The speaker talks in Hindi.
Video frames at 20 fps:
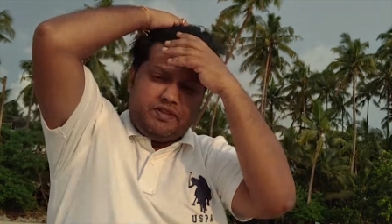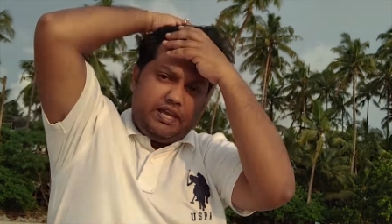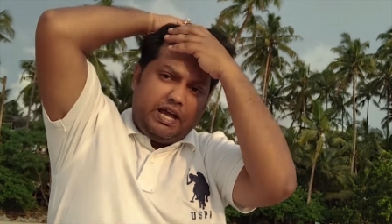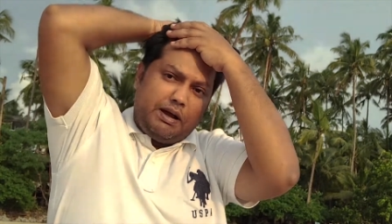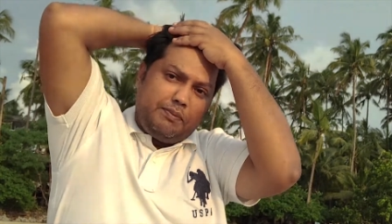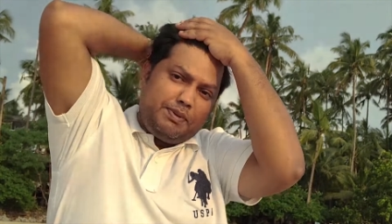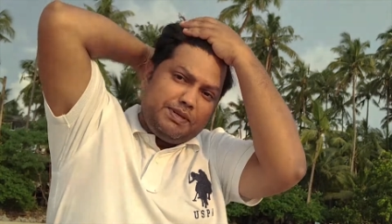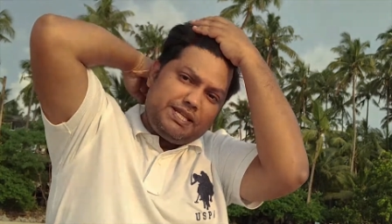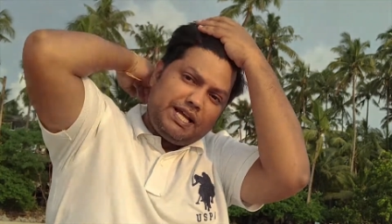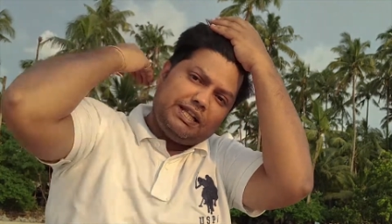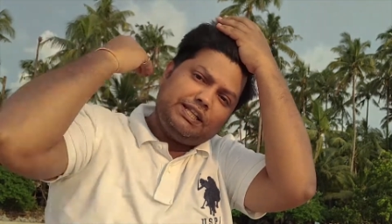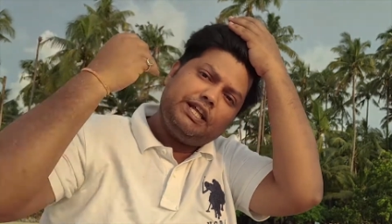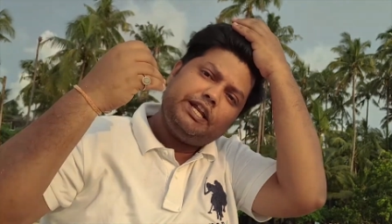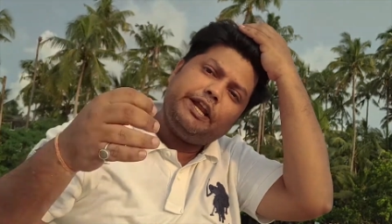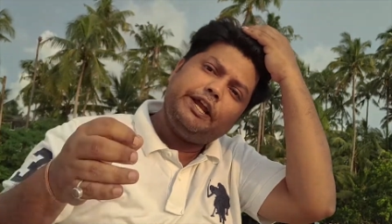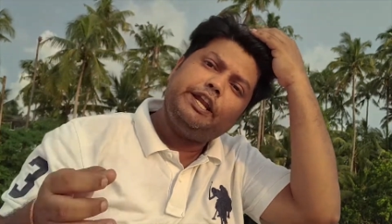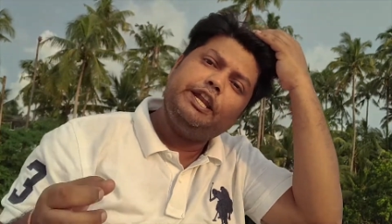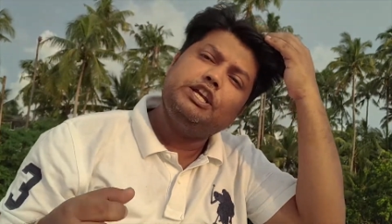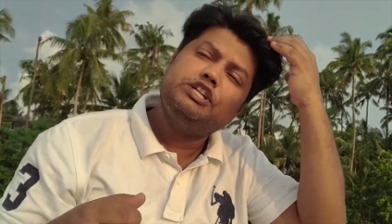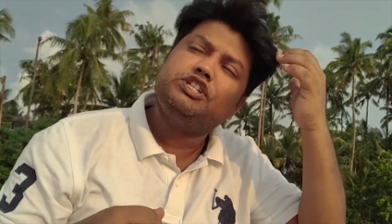यहाँ पे ज़्यादा
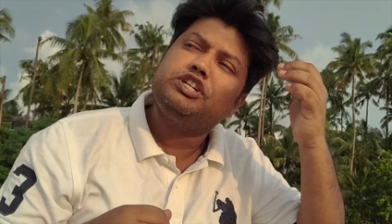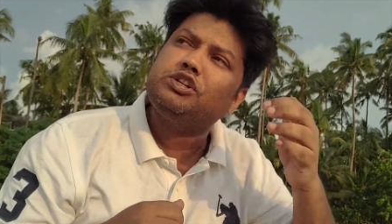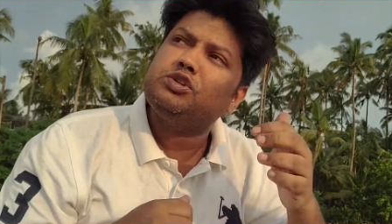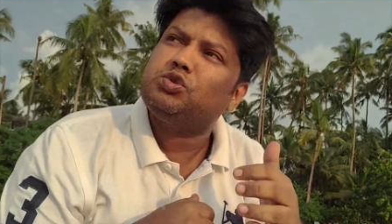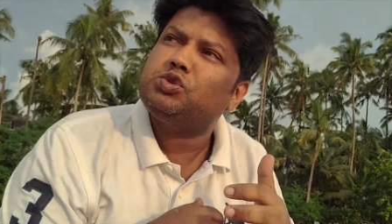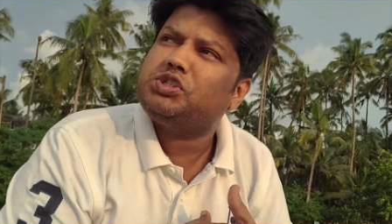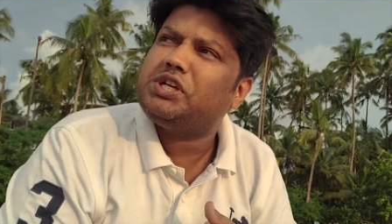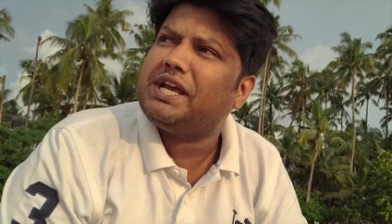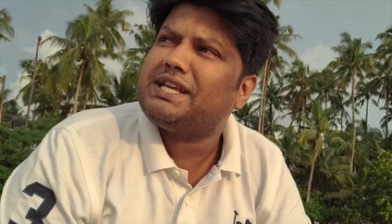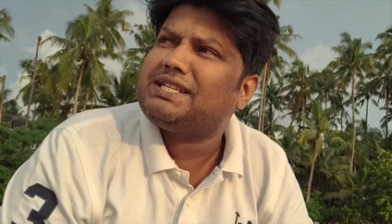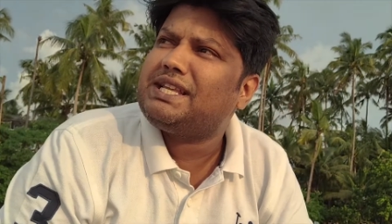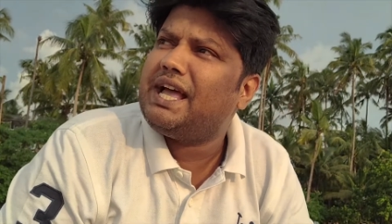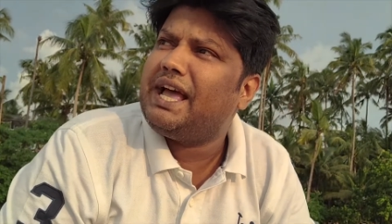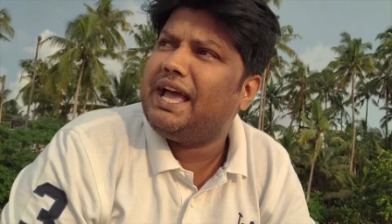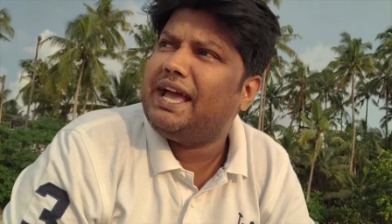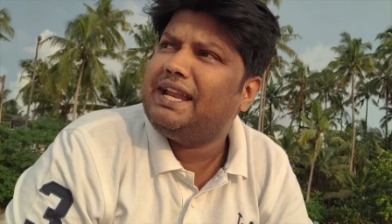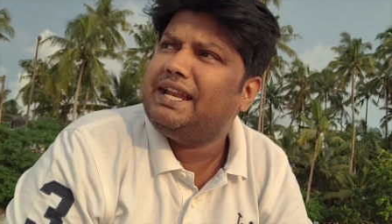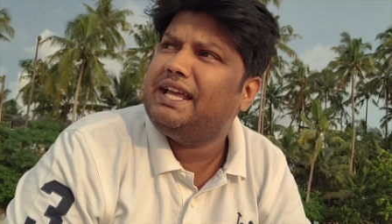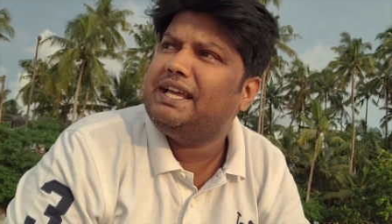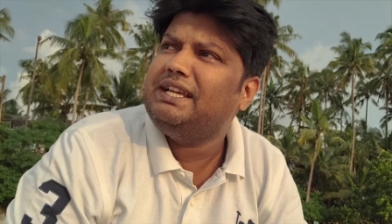रेगुलेशन कुछ ऐसा
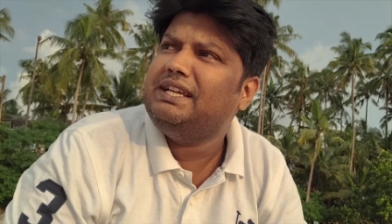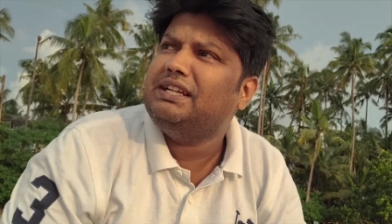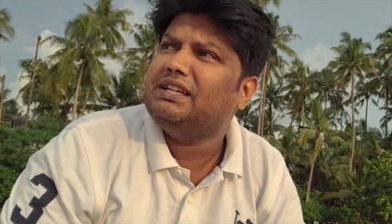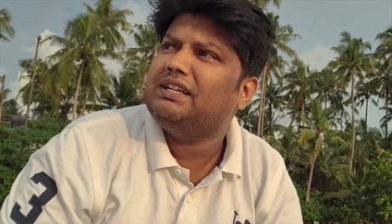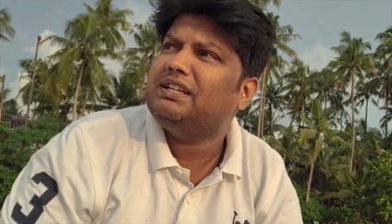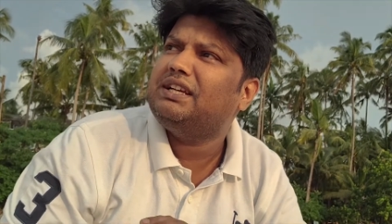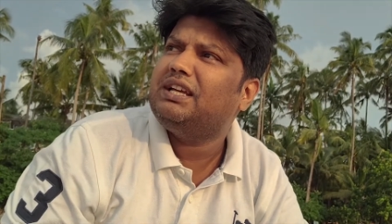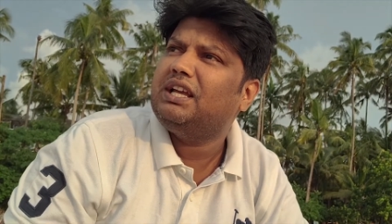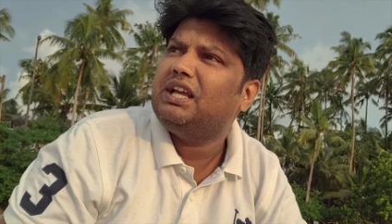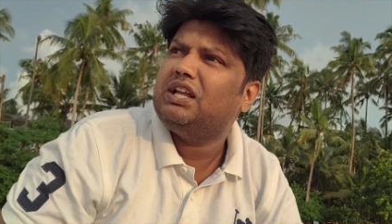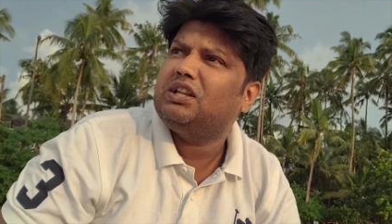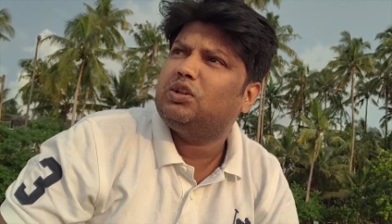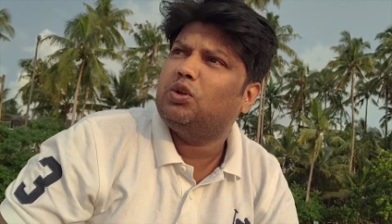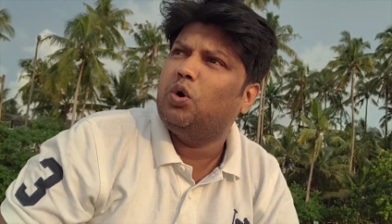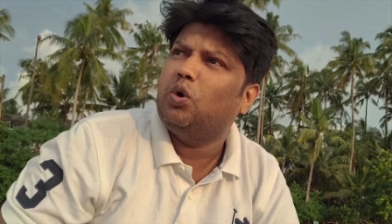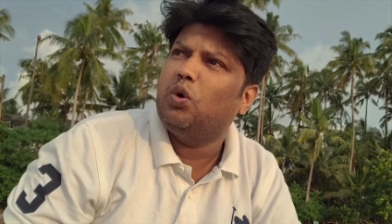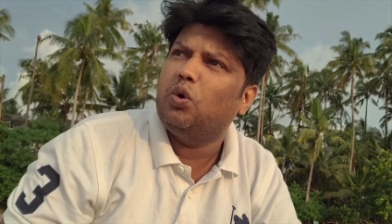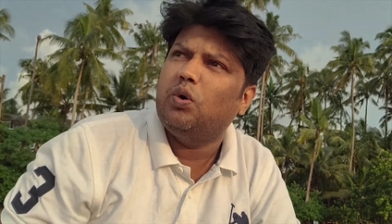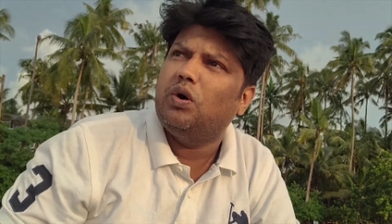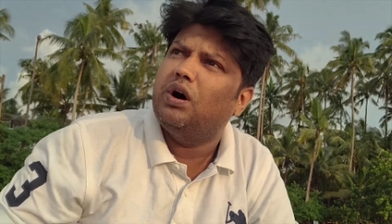है नहीं
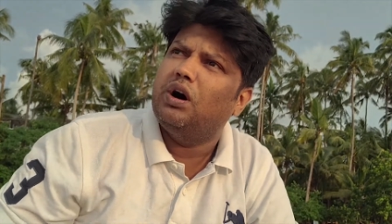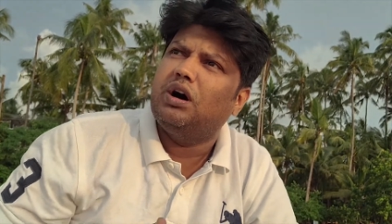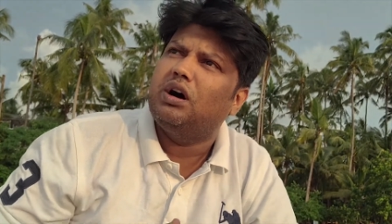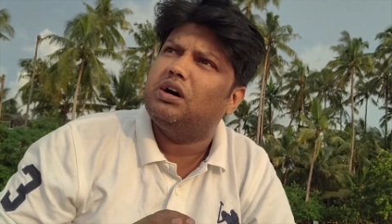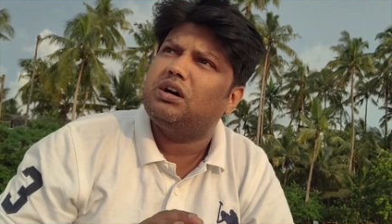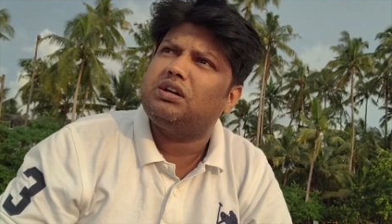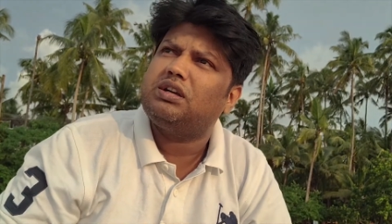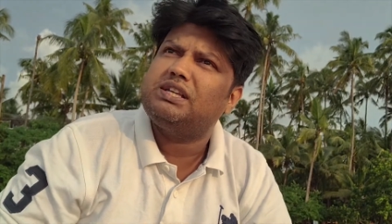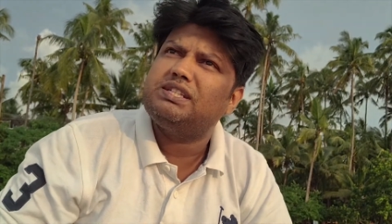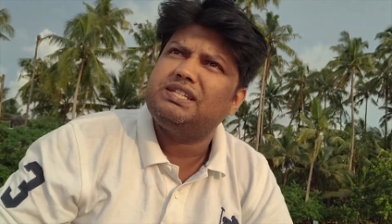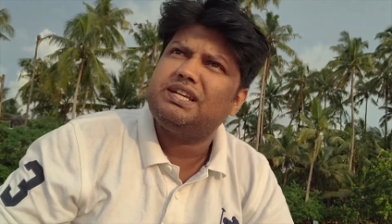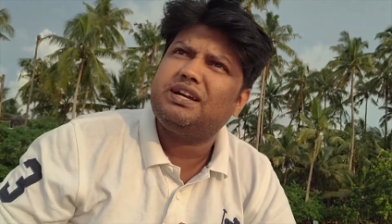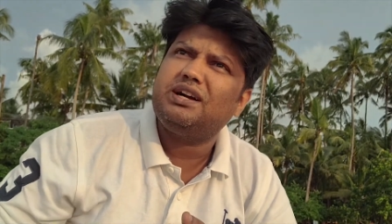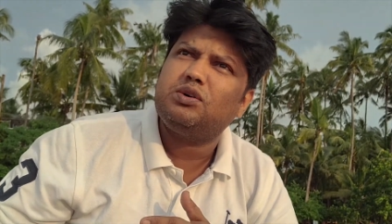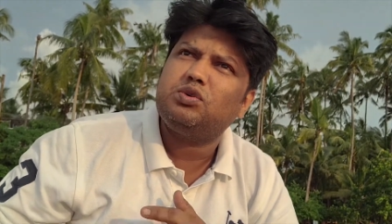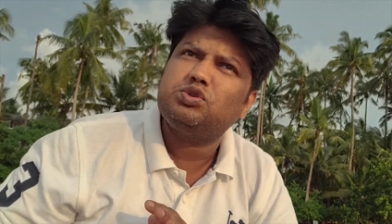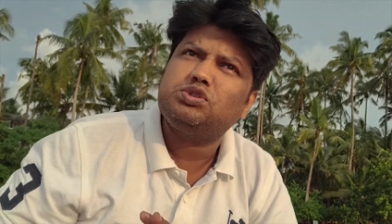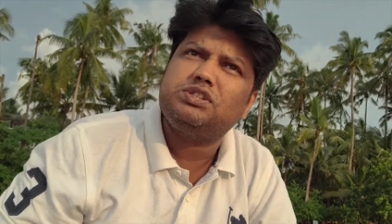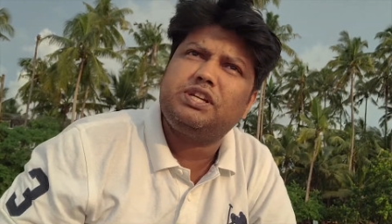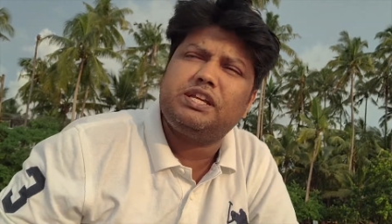तो आ, किसी का
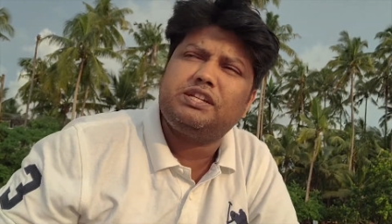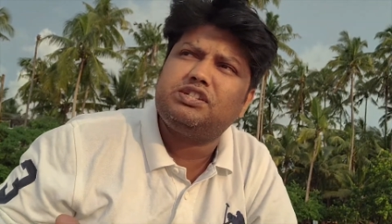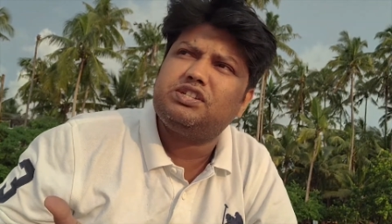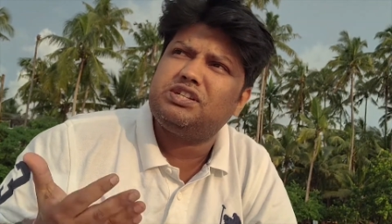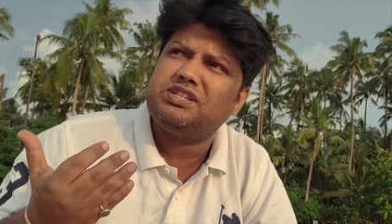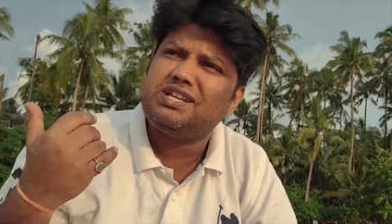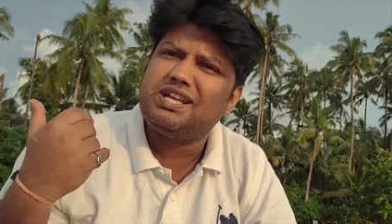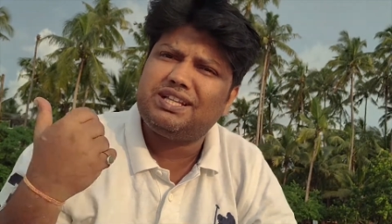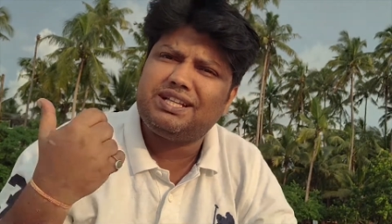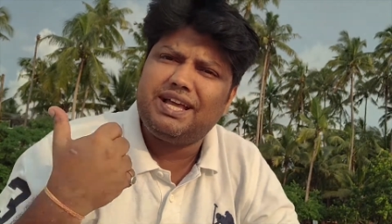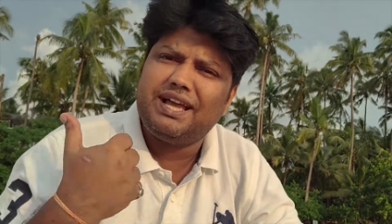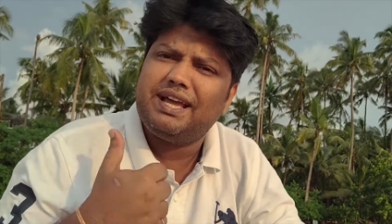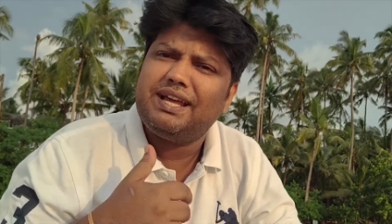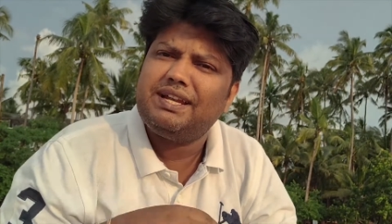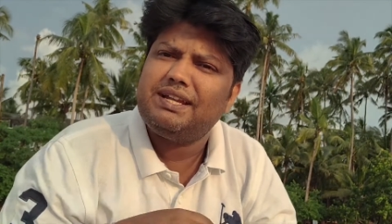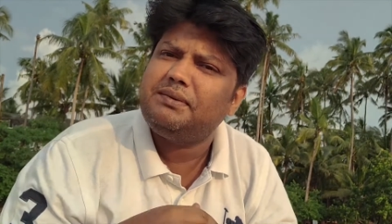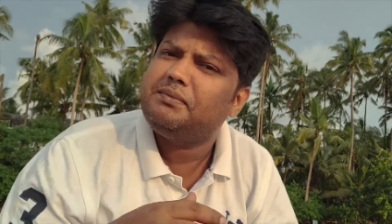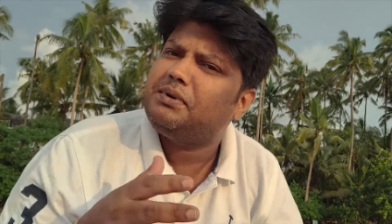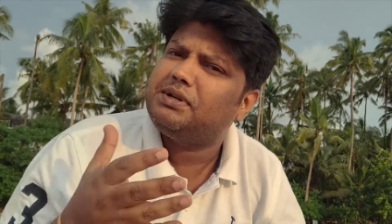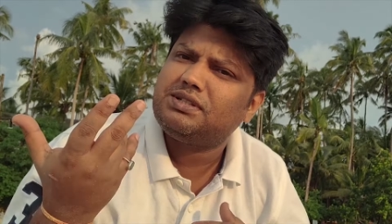कुछ टेंशन ज़्यादा है
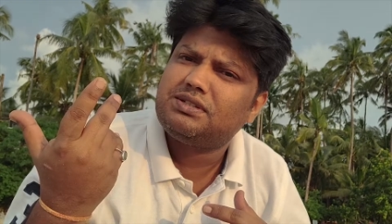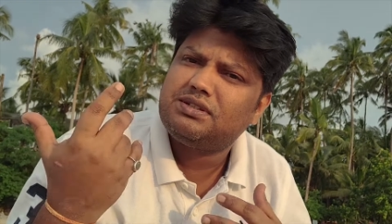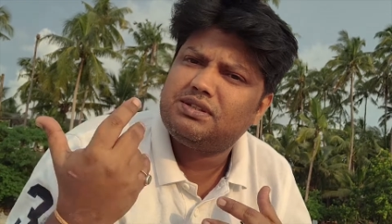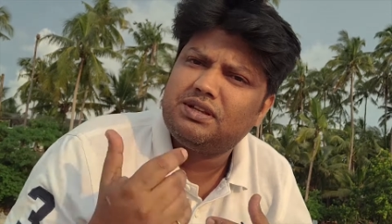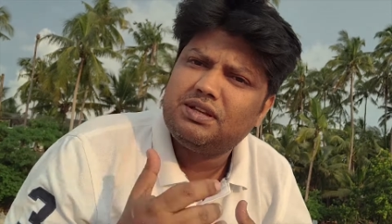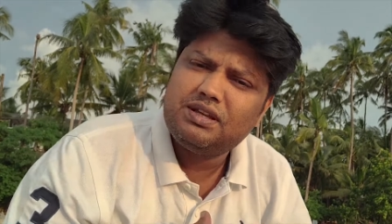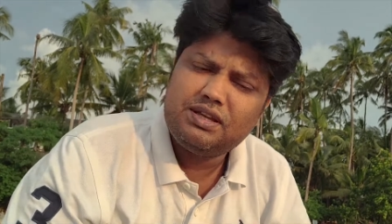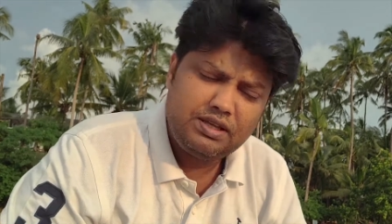नहीं बस